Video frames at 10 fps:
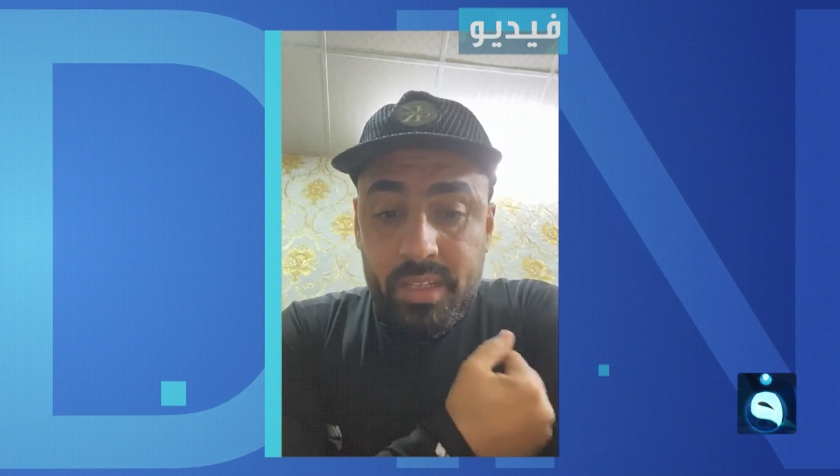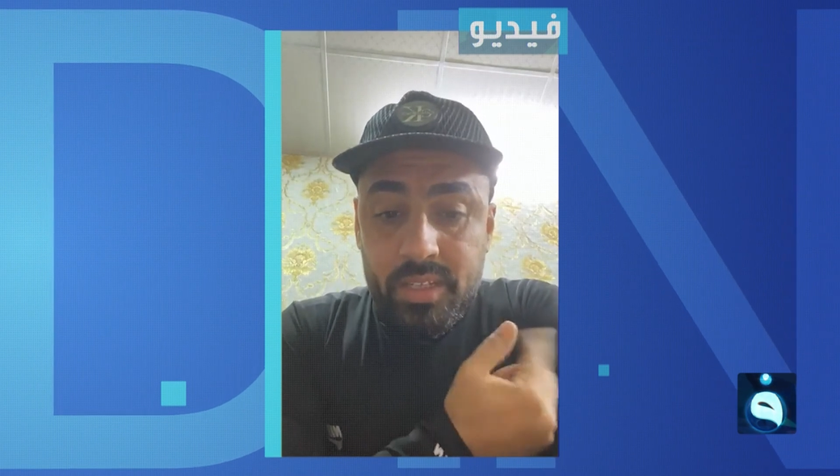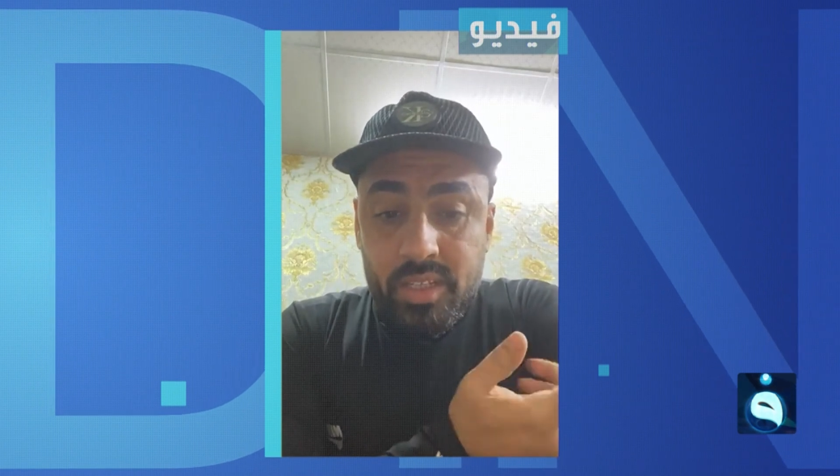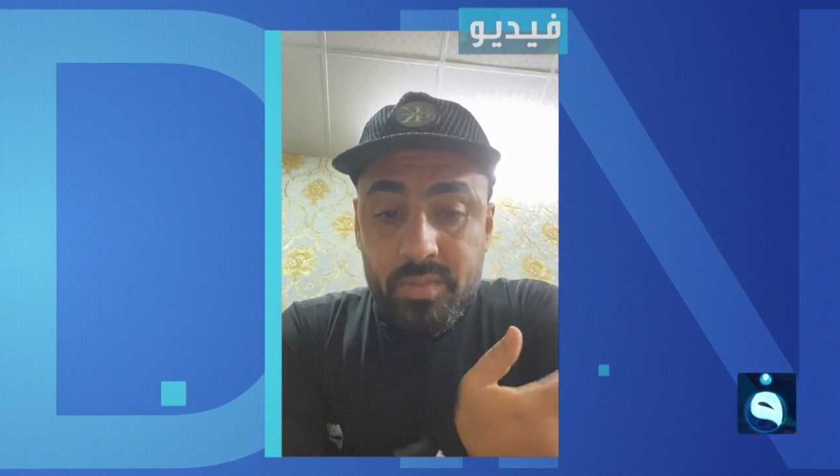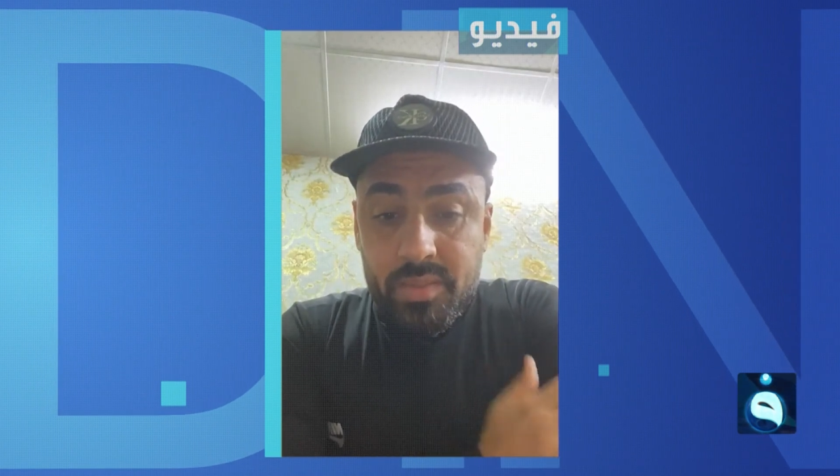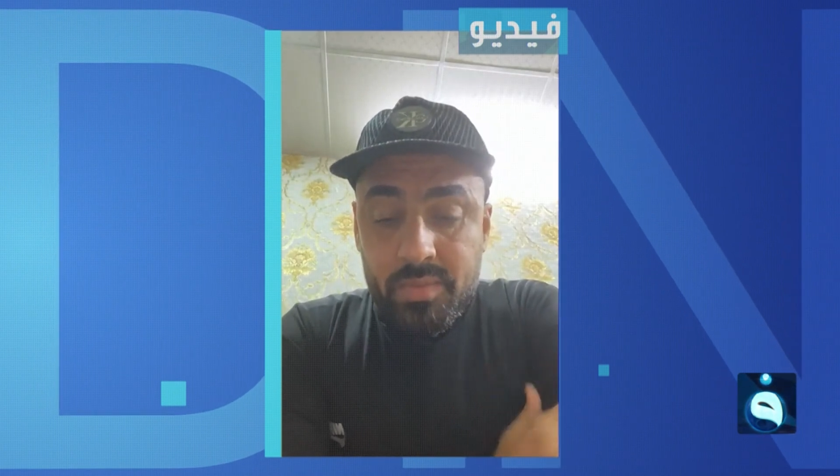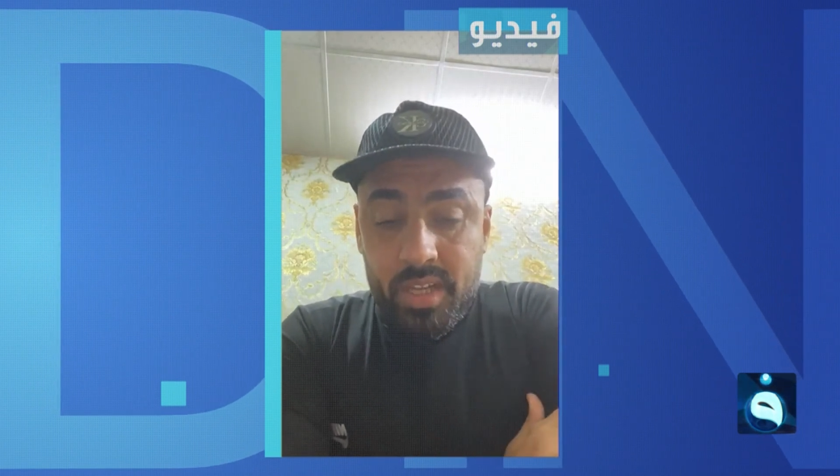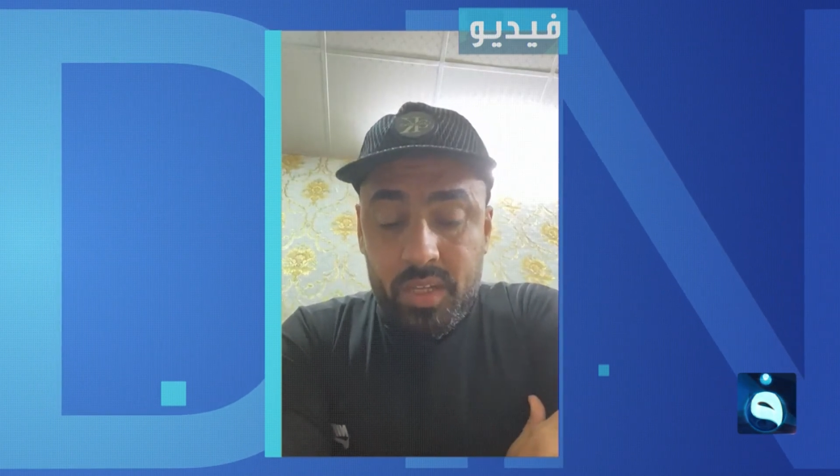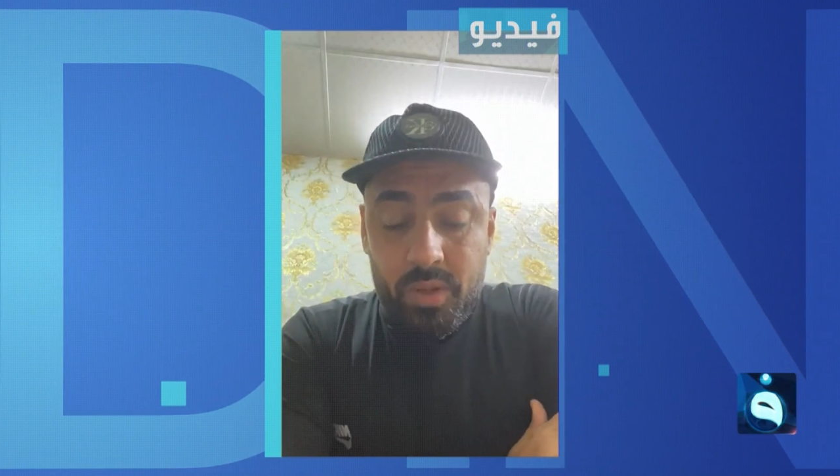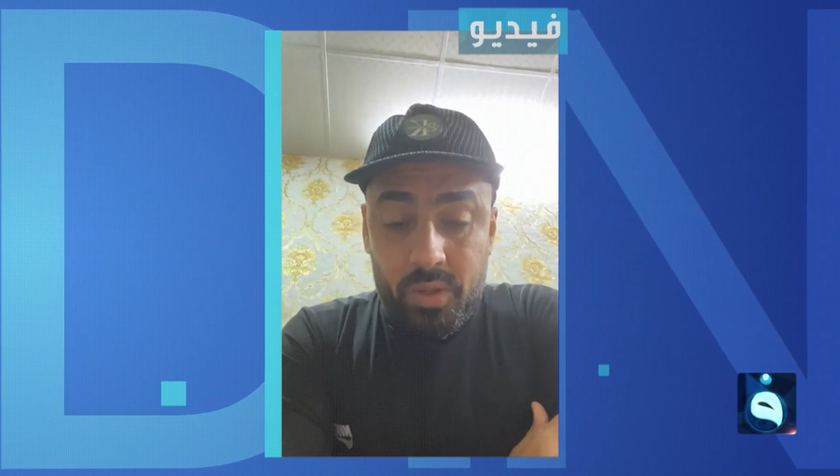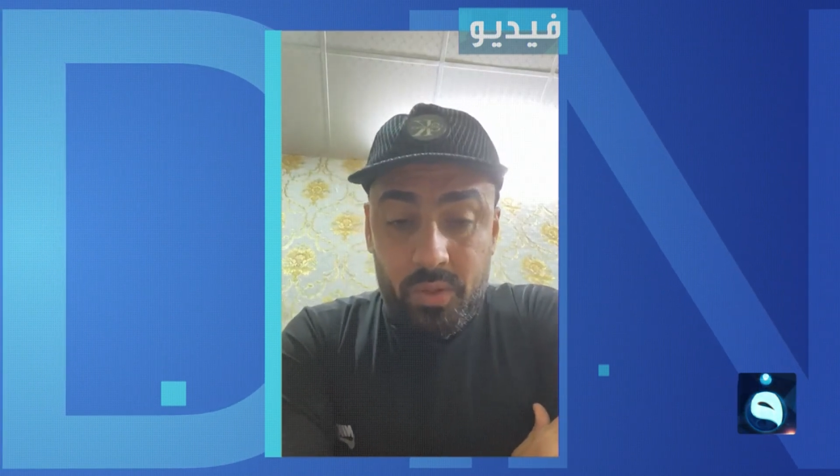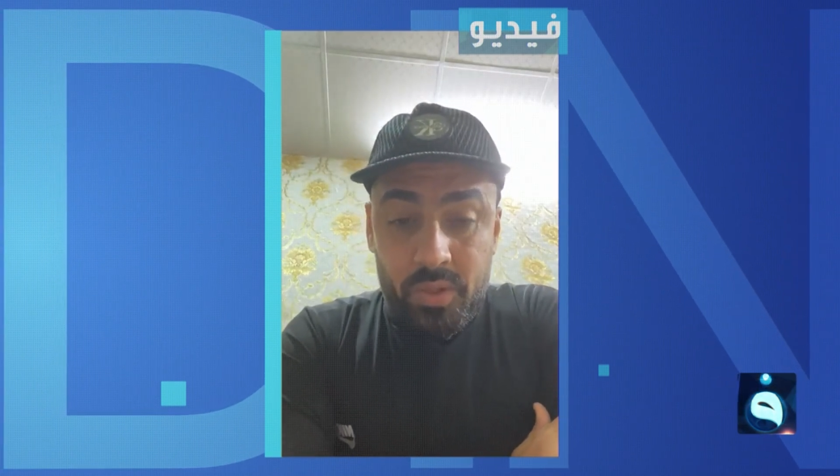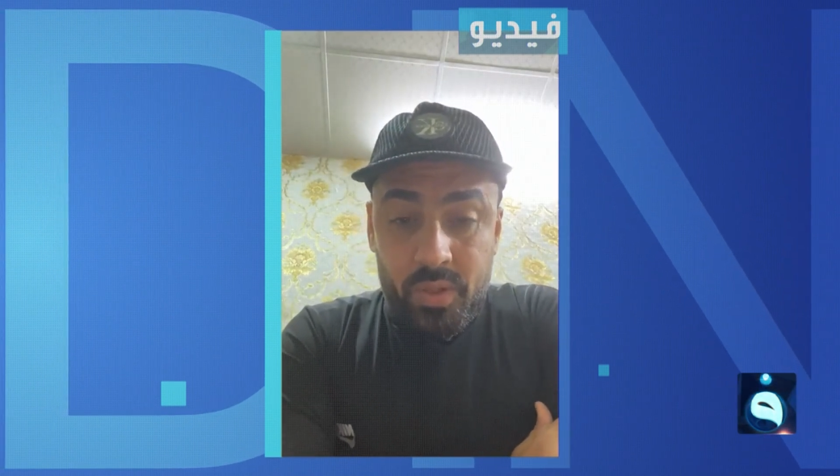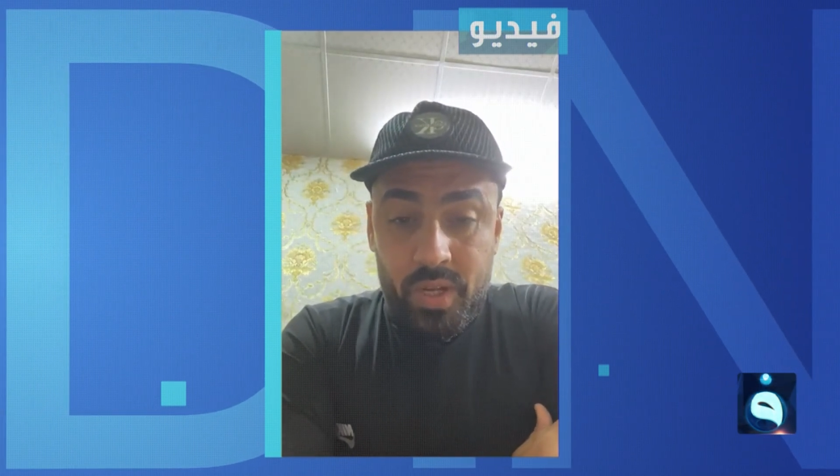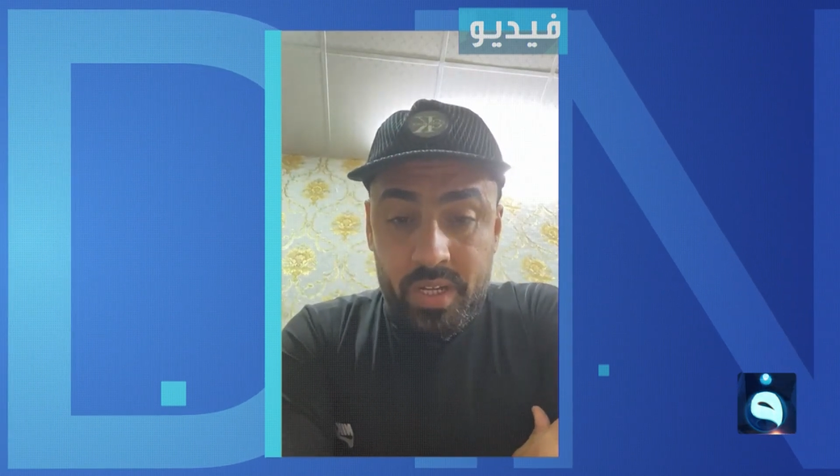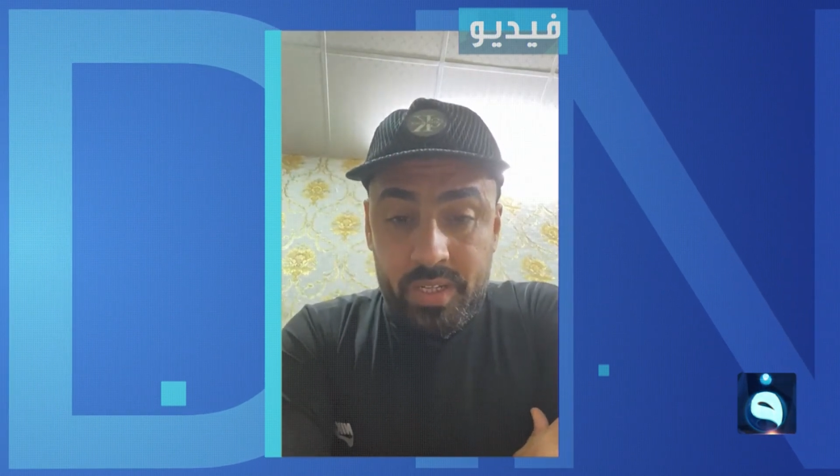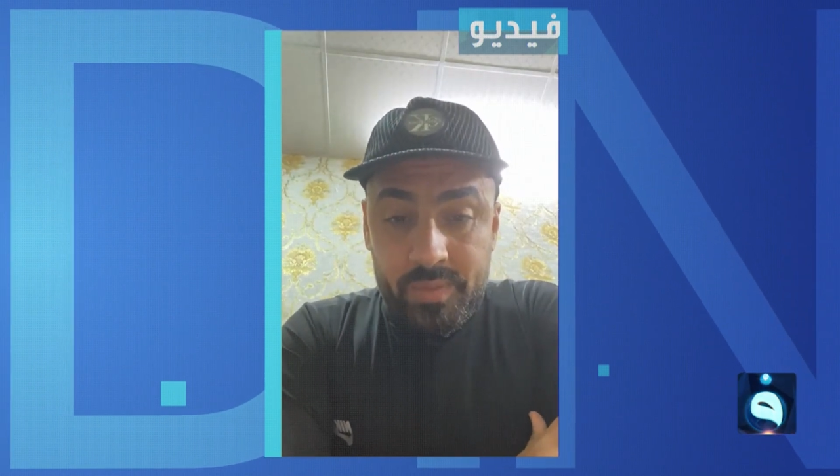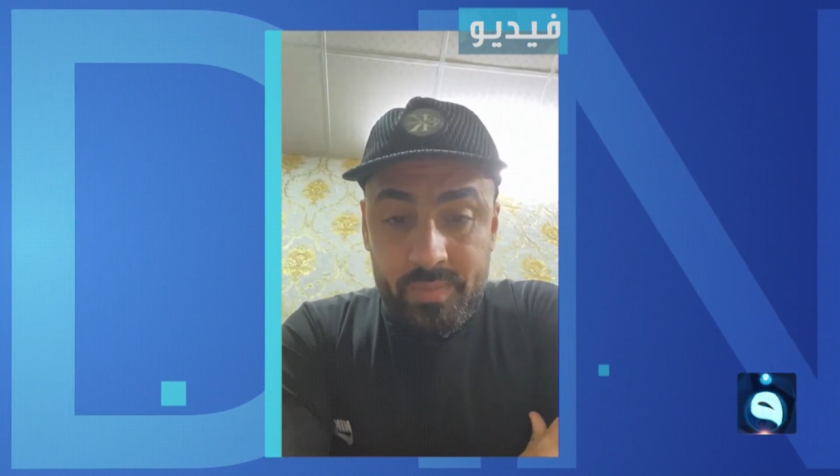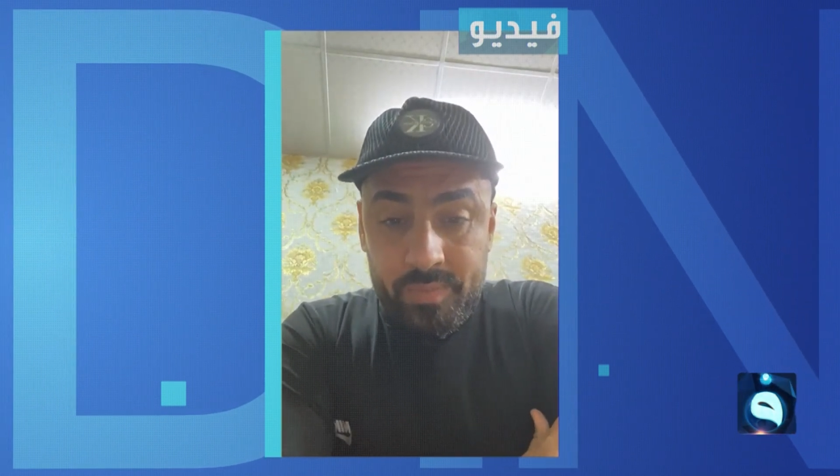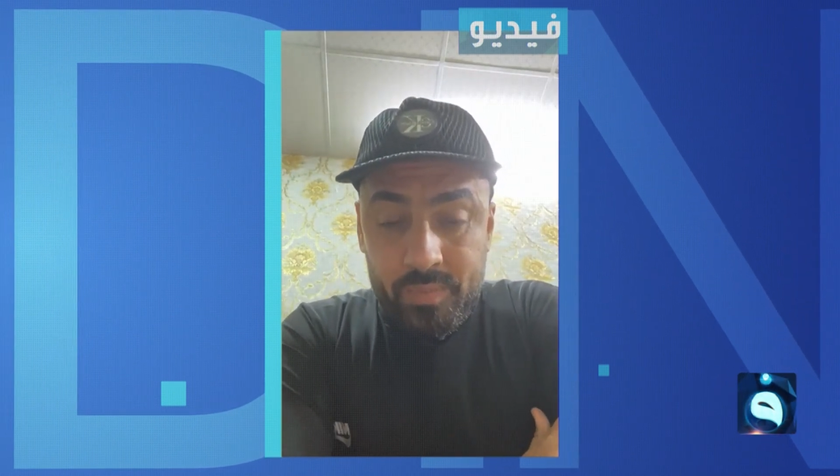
اسجل باسمي يعني توقعوا انه اني